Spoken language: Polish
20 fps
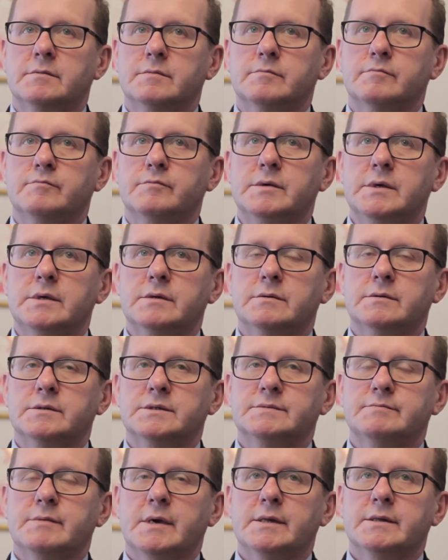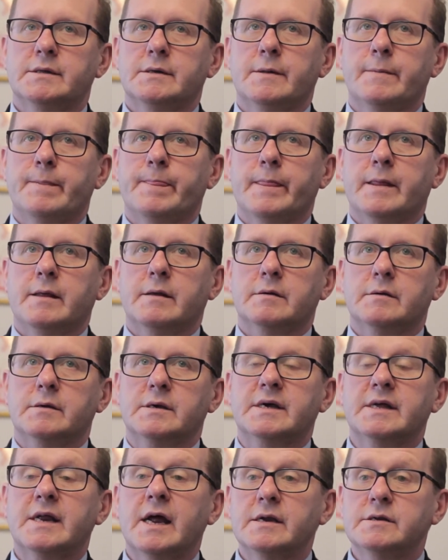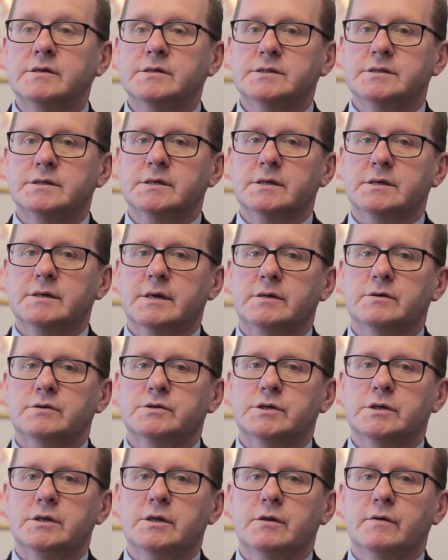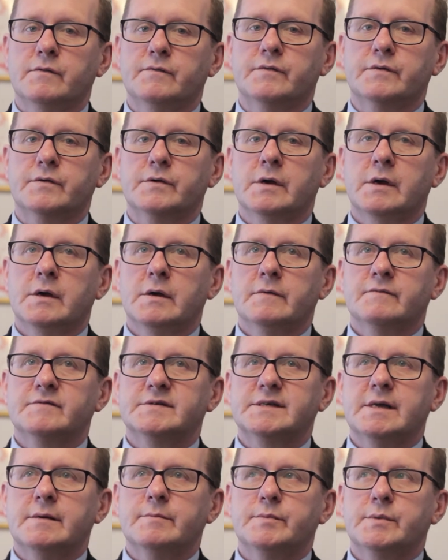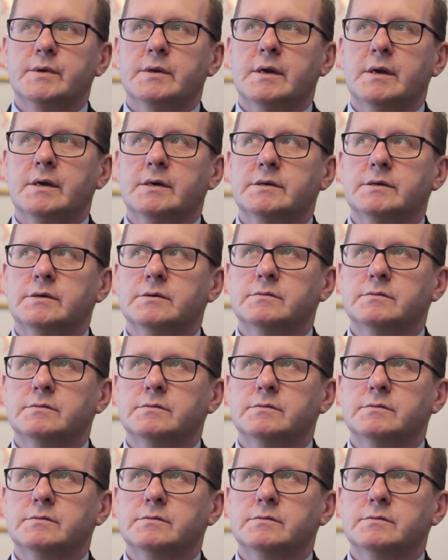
e, mi, zmiany e, granic tych rad osiedlowych. Wstępnie, jak,